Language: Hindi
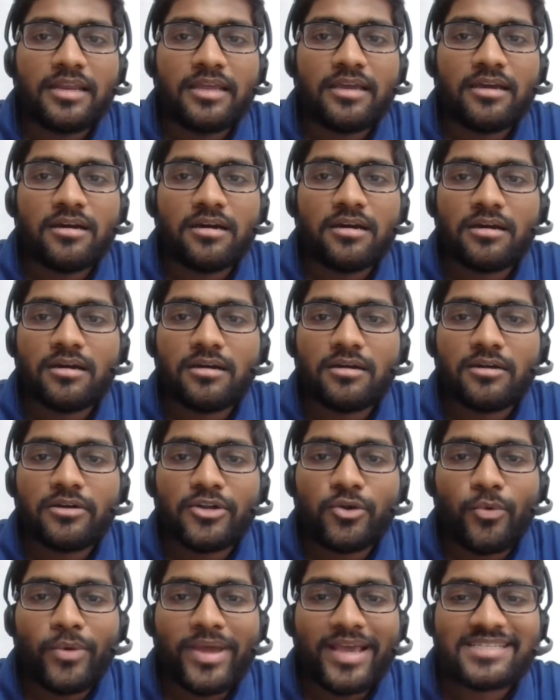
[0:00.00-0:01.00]
clear
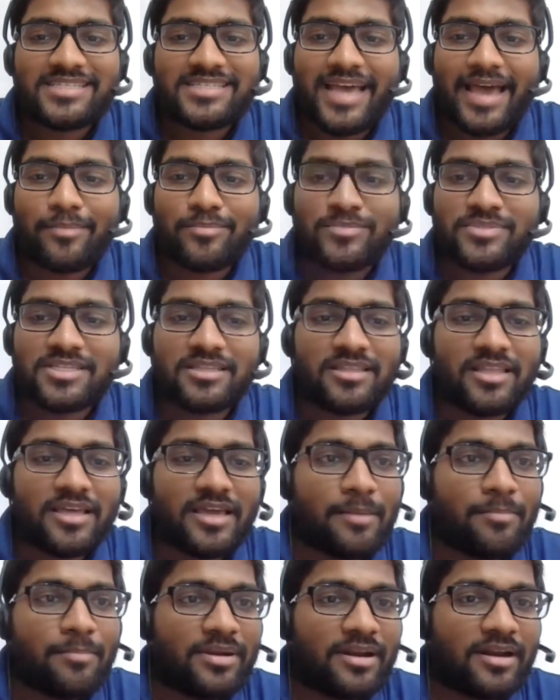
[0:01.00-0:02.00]
two exams in the
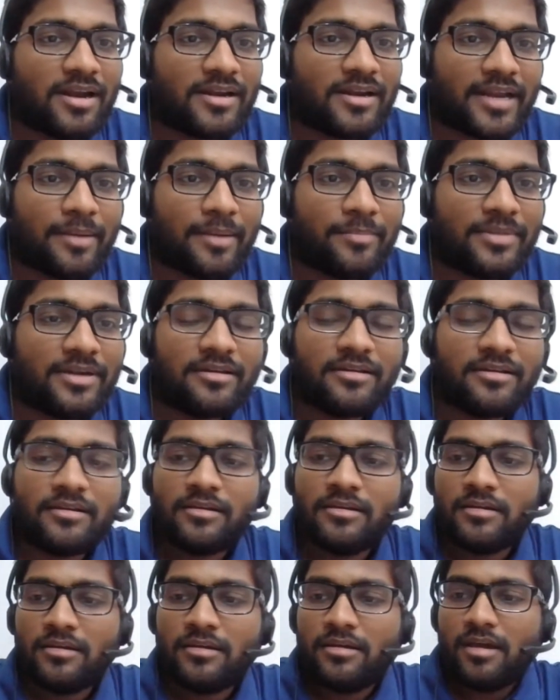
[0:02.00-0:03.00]
April attempt.
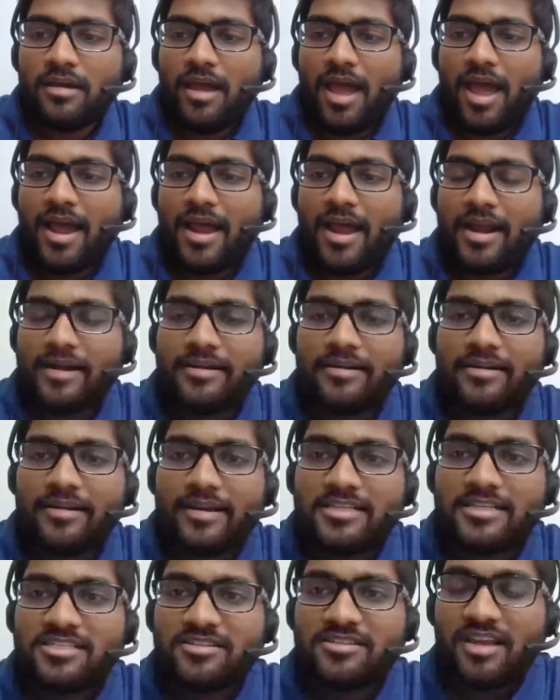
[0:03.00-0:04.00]
And
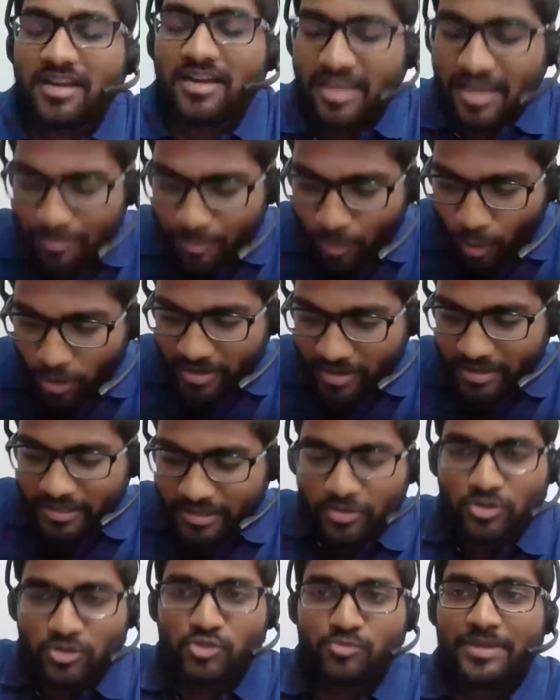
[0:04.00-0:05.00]
it's really
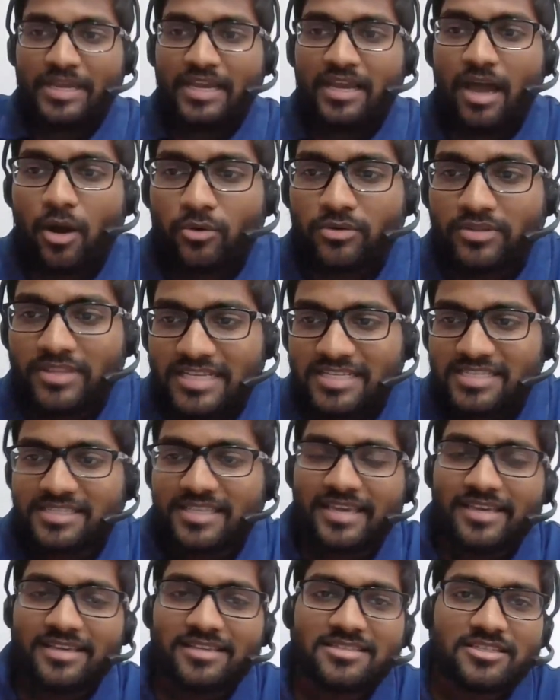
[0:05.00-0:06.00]
important to speak out these
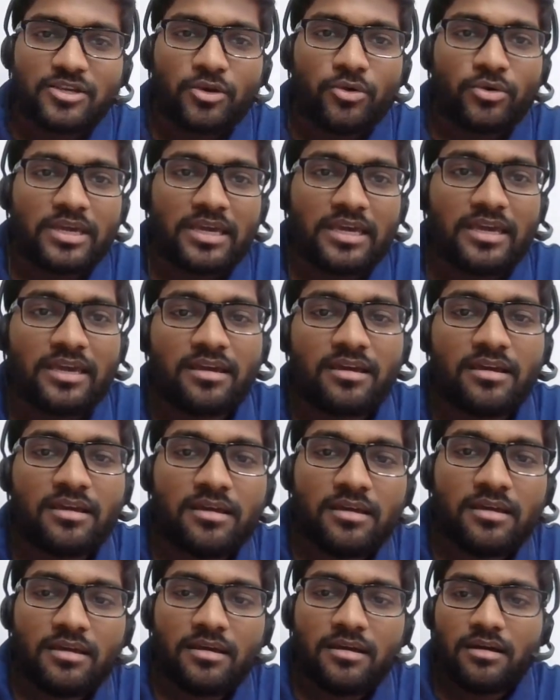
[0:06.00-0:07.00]
things because
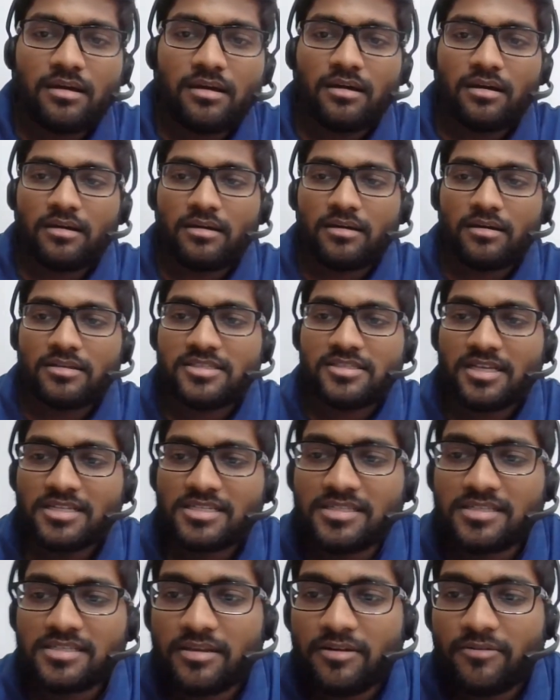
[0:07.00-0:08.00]
uh,
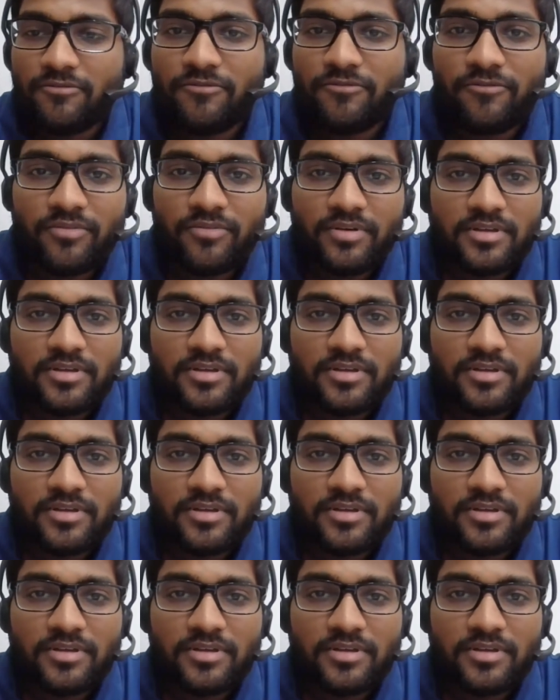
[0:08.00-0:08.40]
just sirf,